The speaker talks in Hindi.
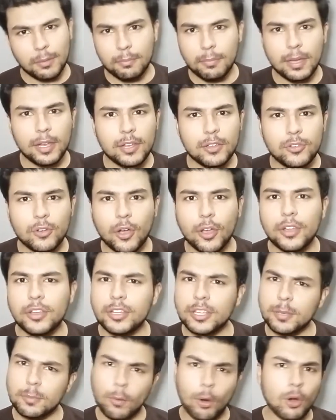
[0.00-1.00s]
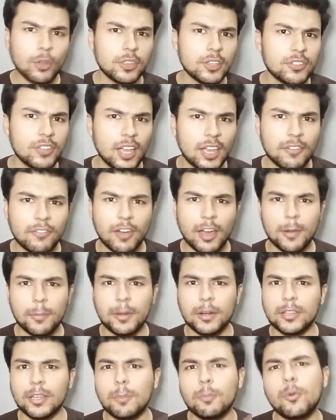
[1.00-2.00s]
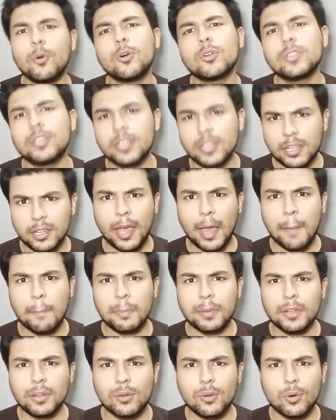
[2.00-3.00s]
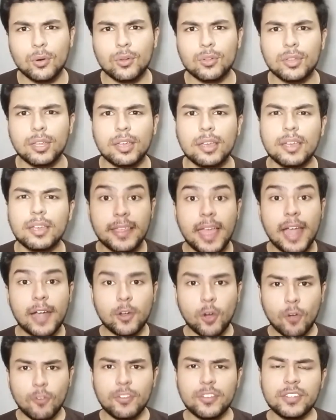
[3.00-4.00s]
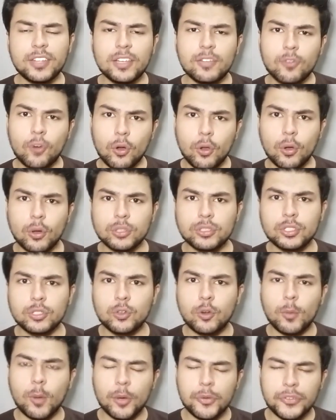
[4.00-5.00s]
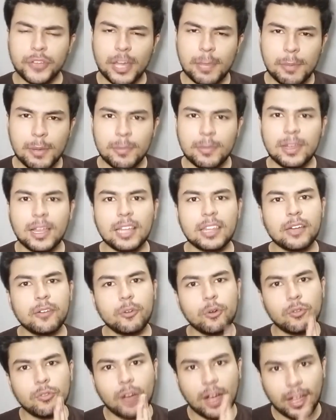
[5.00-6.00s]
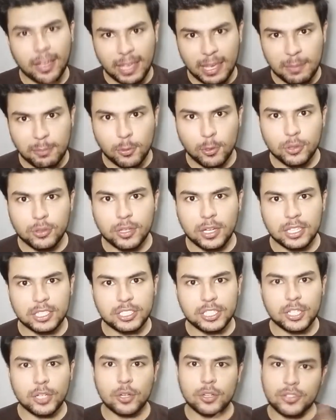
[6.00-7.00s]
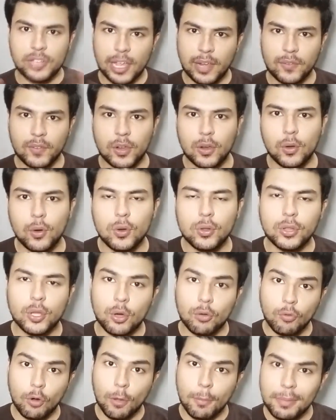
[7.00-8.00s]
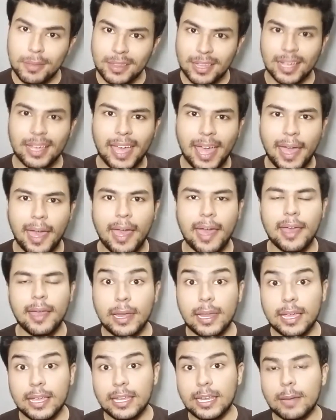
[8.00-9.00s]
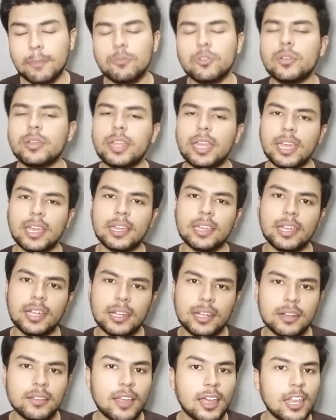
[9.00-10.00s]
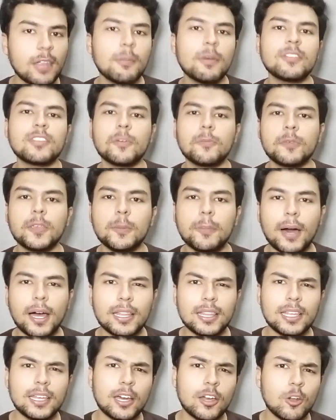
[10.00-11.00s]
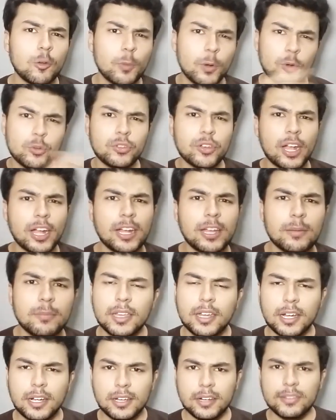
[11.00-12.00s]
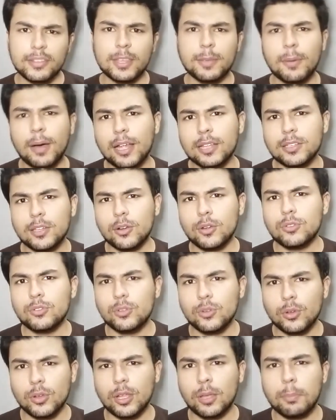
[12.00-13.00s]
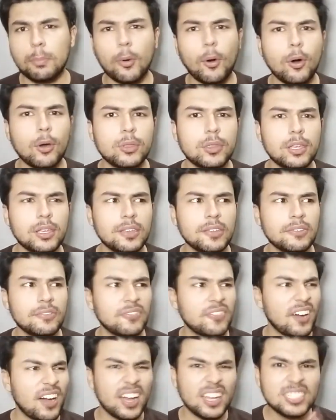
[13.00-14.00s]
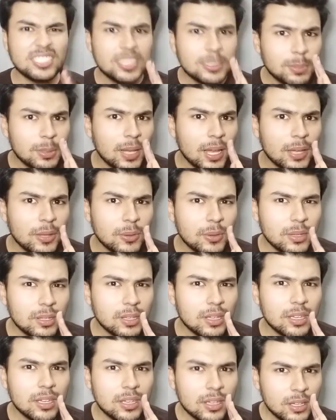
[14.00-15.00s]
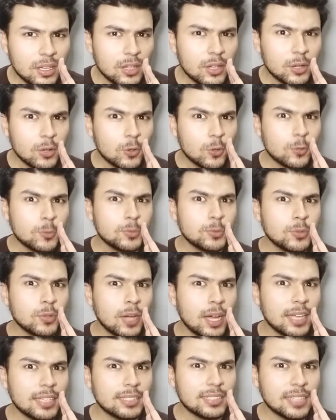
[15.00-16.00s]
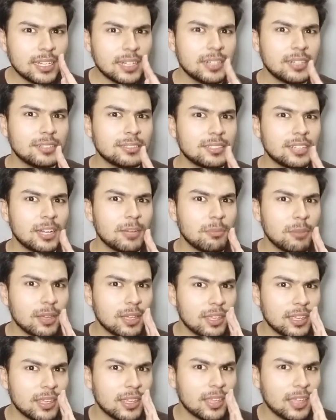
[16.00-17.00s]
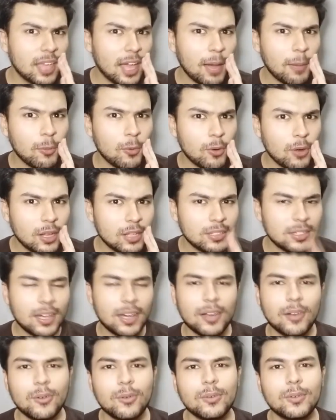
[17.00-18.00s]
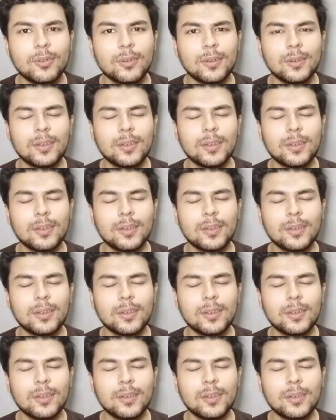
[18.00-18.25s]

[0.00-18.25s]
मैंने ज्वाइन की बहुत अच्छा एनवायरनमेंट था बहुत ही हैपनिंग लोग थे एंड ऑब्वियसली वो लोग जिनको मैं उस टाइम में मिला था वो वाकई बहुत अच्छे और जेनवन लोग थे और वो अभी तक हैं लेकिन अब जो नए क्रिएटर्स आ रहे हैं मैं सबकी बात नहीं कर रहा हूँ मैं कुछ रैंडम क्रिएटर्स की बात कर रहा हूँ जिन्होंने बहुत ही फहाशी फैलाई हुई है होप यू गाइज कैन अंडरस्टैंड मैं क्या बोलना चाह रहा हूँ